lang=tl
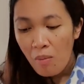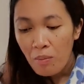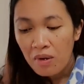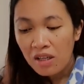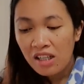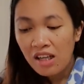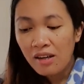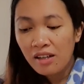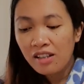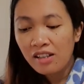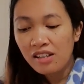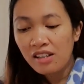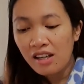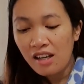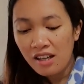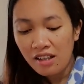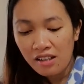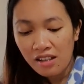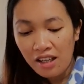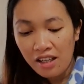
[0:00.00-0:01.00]
Lagi na
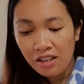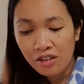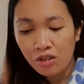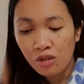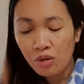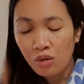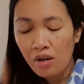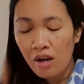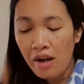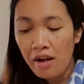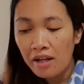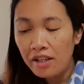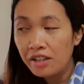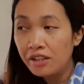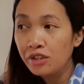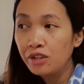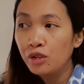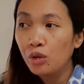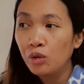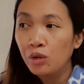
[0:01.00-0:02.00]
lang late yung
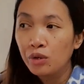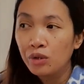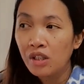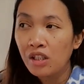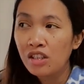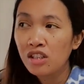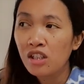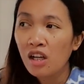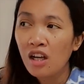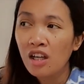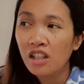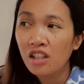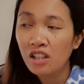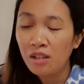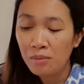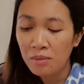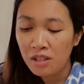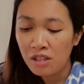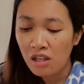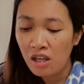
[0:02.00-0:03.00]
kain ko. At saka
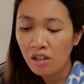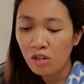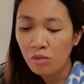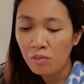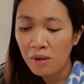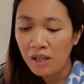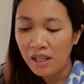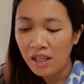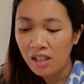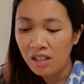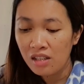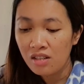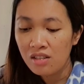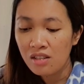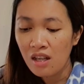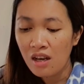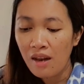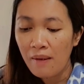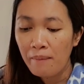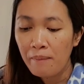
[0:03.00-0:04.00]
hindi masyadong mainit
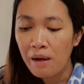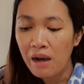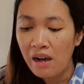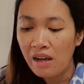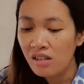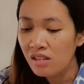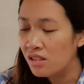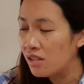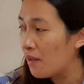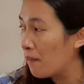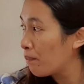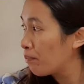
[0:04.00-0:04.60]
sa labas.